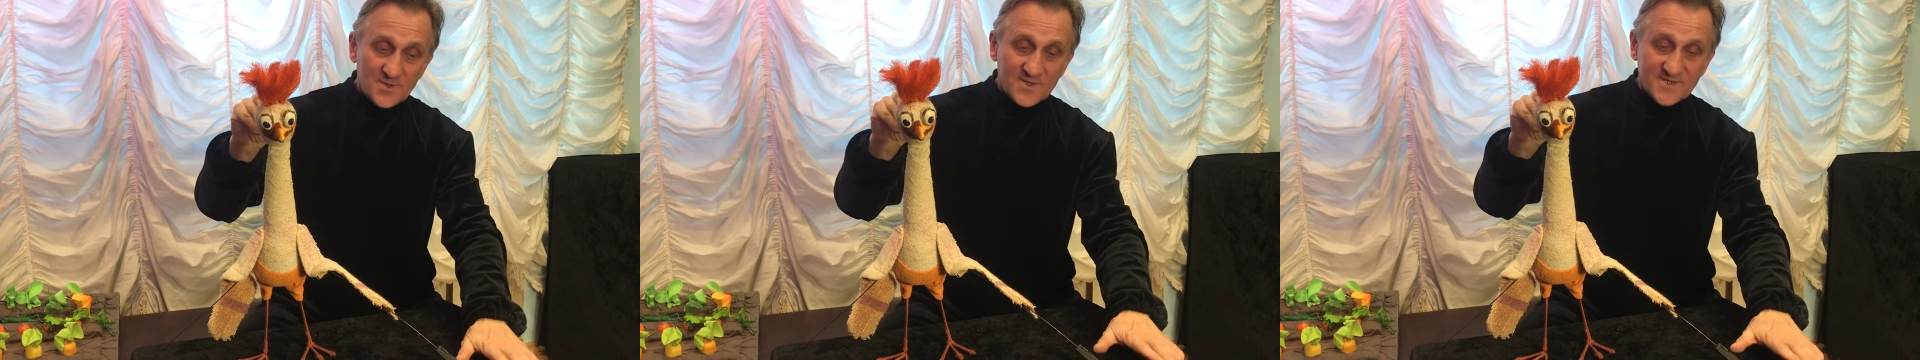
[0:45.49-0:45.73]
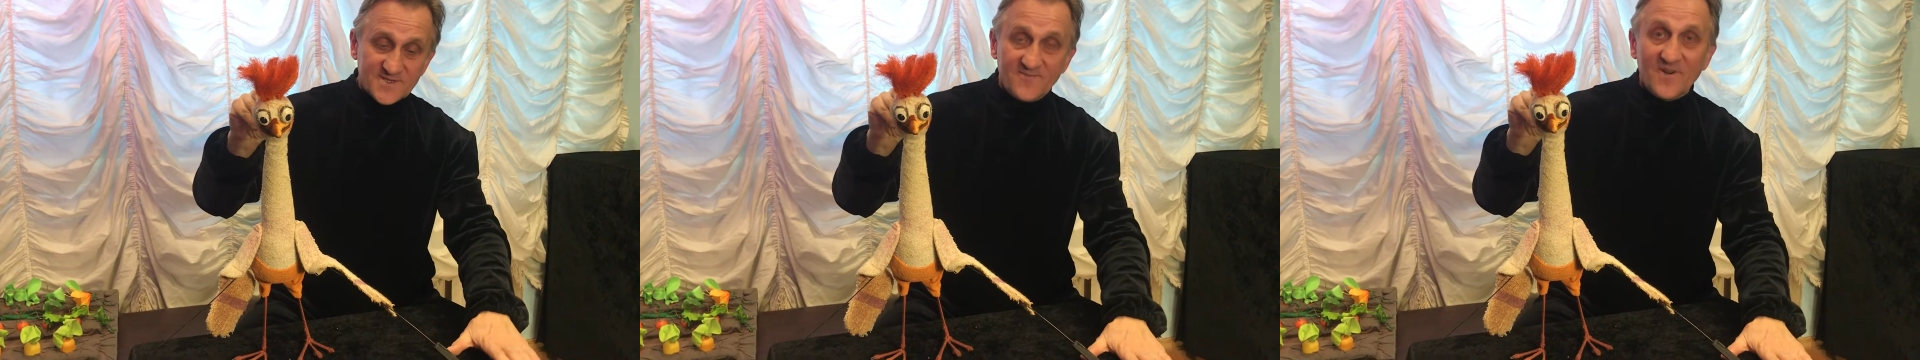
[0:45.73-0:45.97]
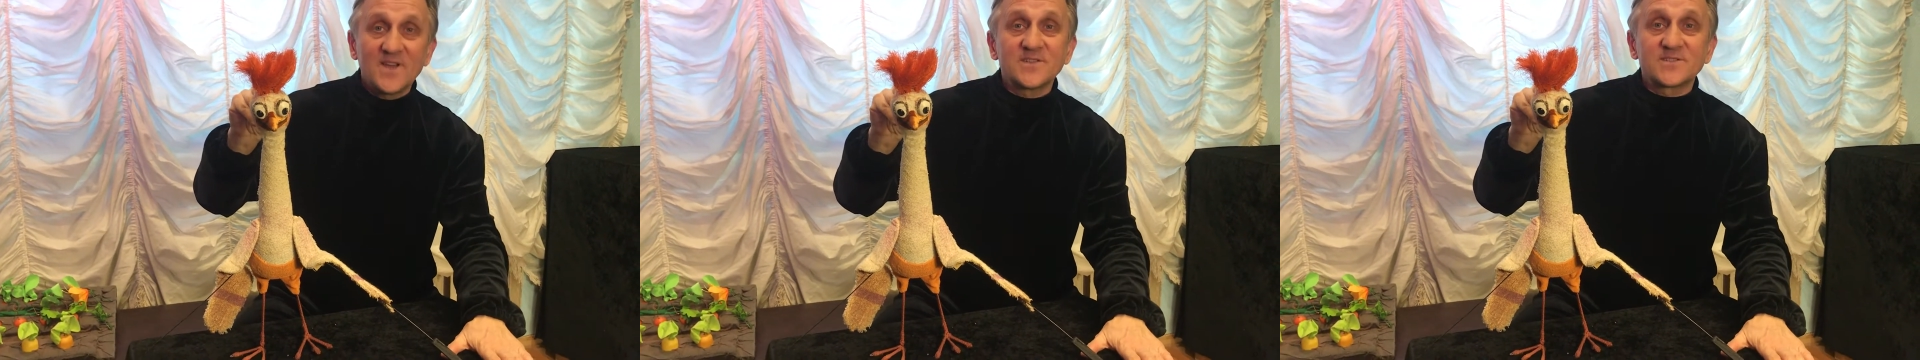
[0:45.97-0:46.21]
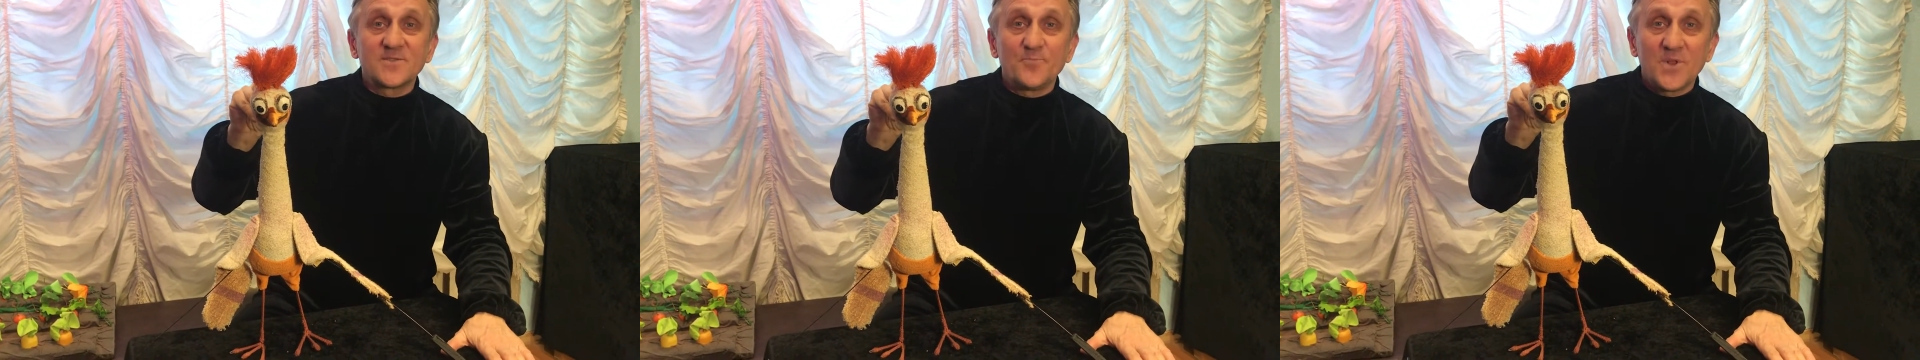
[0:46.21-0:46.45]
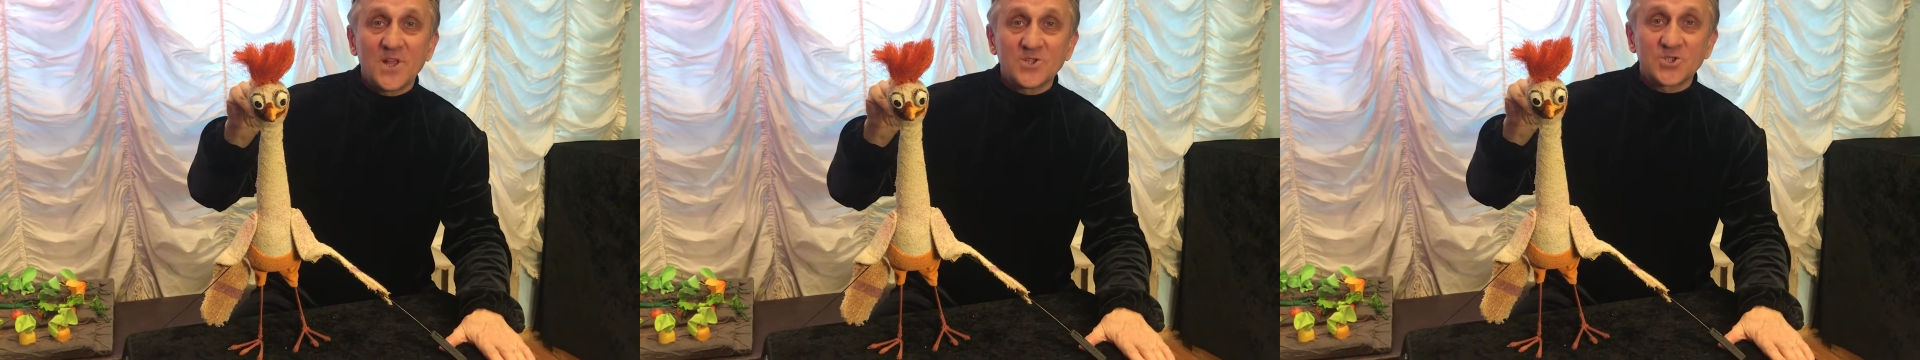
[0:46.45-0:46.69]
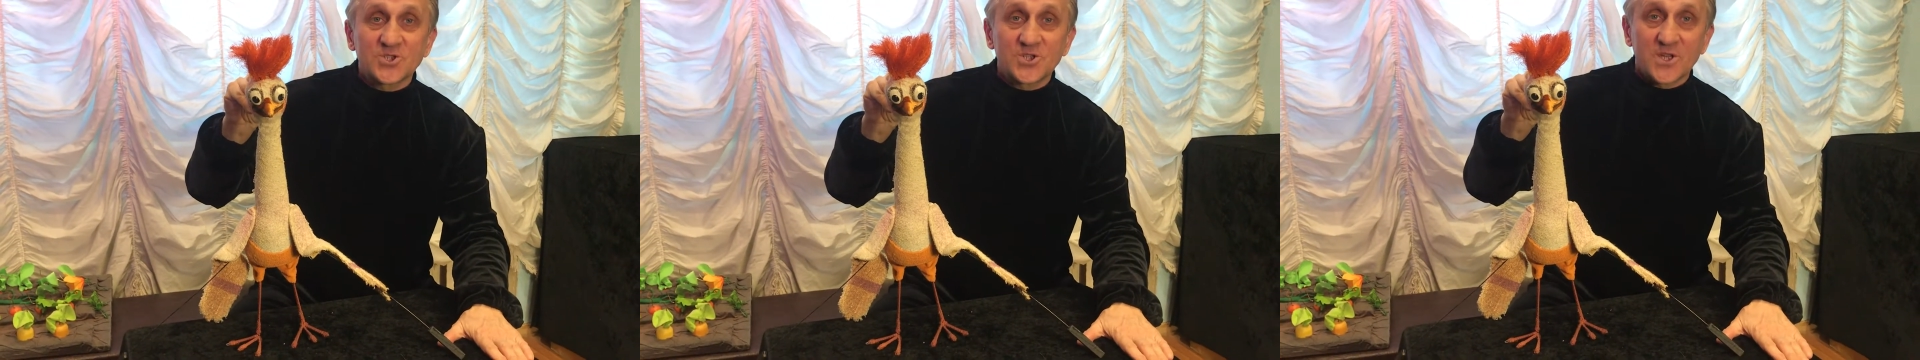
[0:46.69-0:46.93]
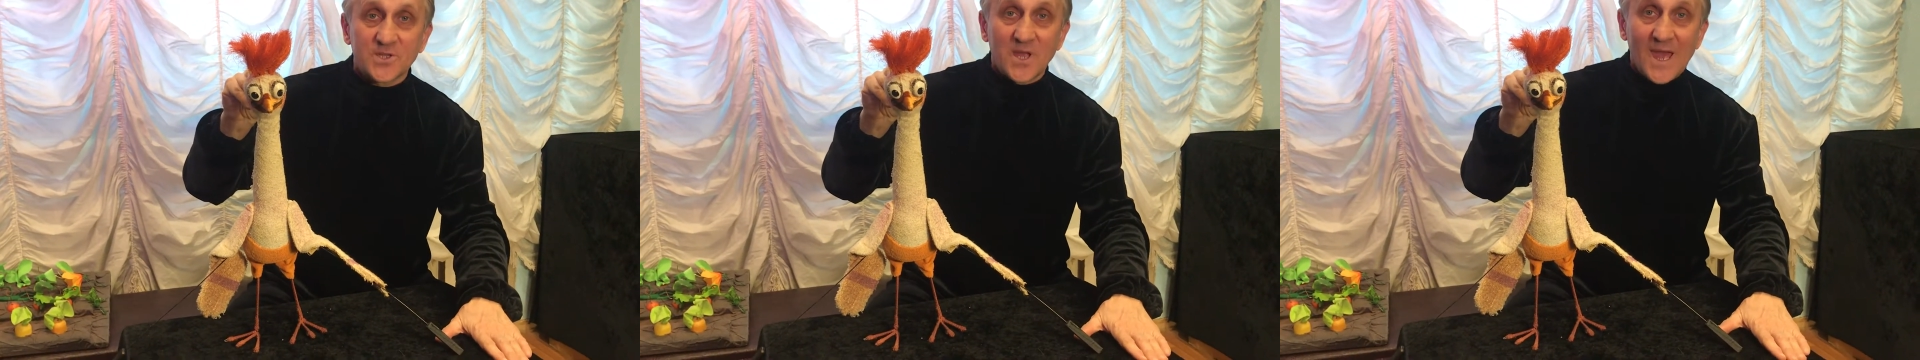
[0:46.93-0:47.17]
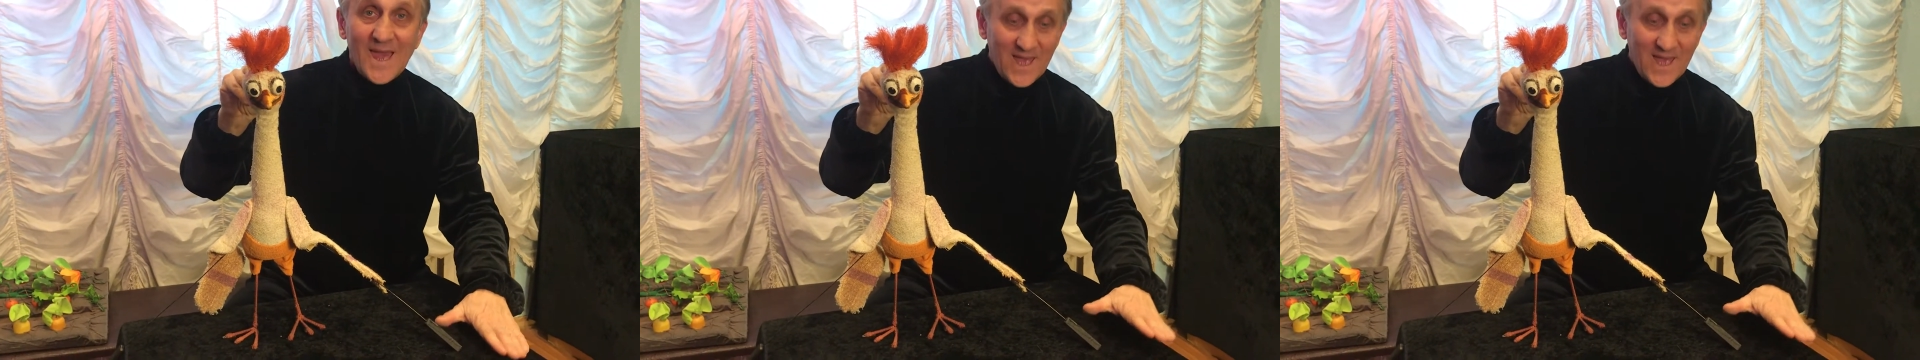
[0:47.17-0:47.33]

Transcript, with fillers: называется планшет –